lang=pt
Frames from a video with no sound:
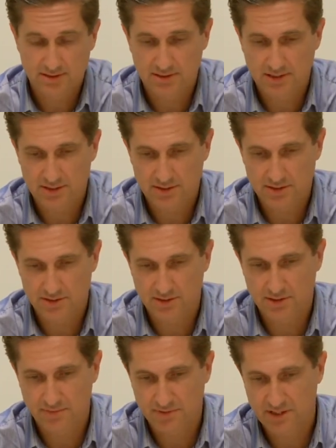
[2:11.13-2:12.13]
e a
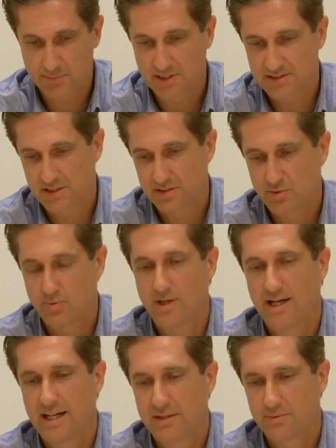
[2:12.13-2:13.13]
gente fica bastante
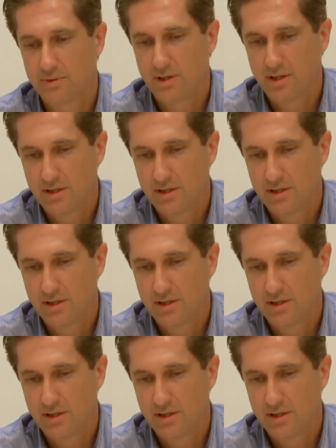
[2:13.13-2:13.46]
honrado